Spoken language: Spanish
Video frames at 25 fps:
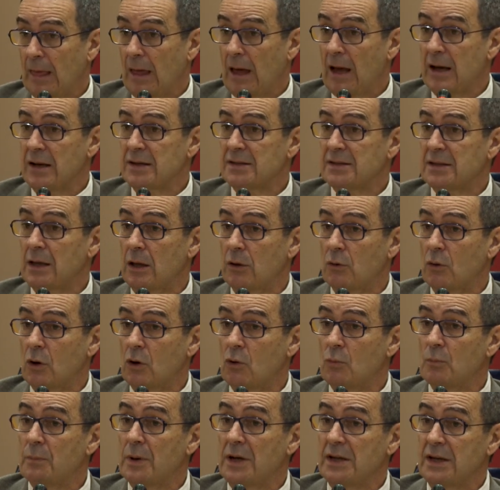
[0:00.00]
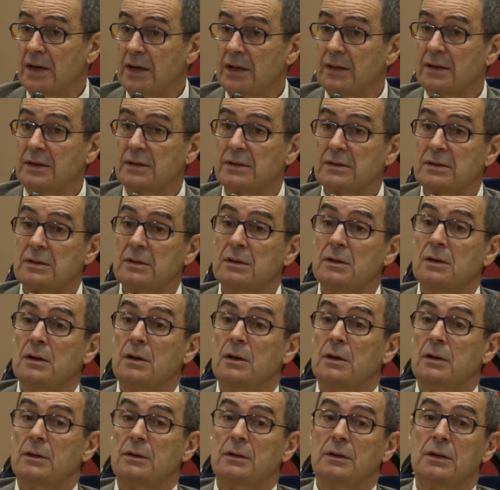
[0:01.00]
han estado acompañadas
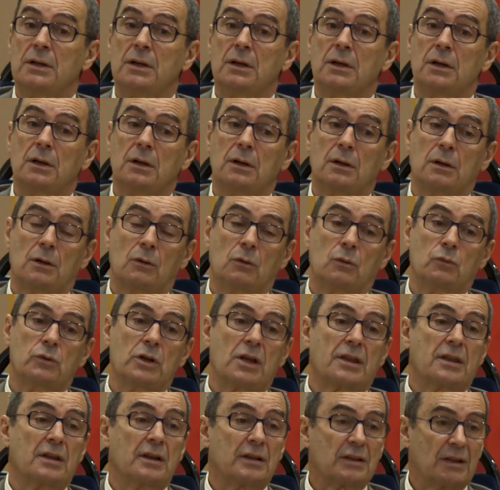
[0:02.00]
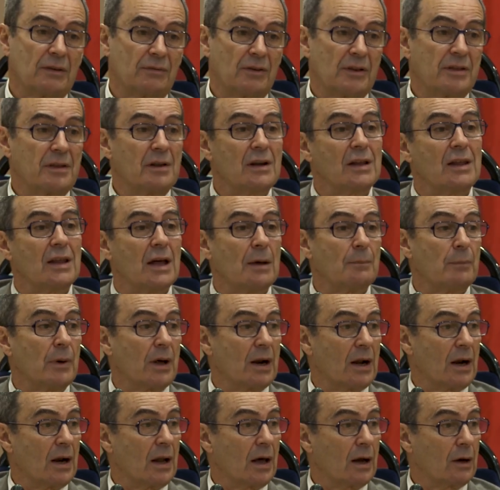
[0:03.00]
de una cierta facilidad
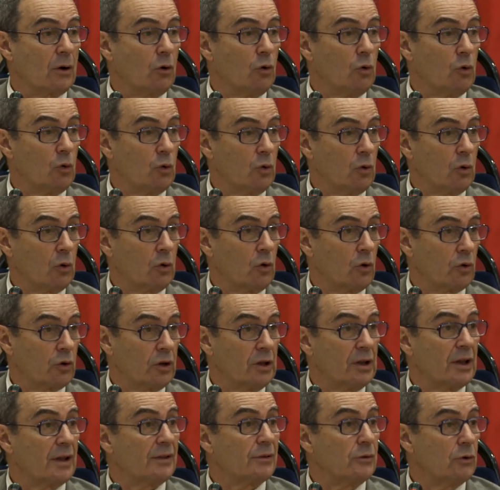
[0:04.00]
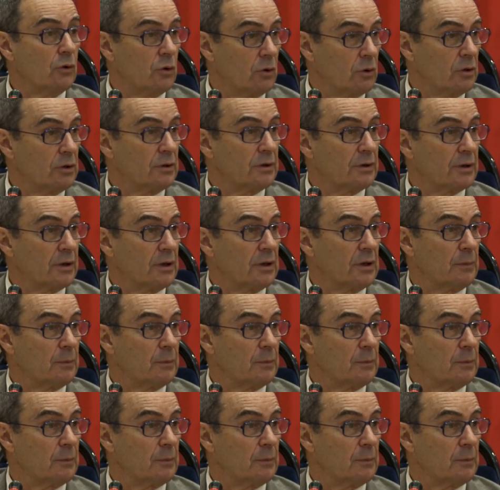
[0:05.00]
para la coordinación entre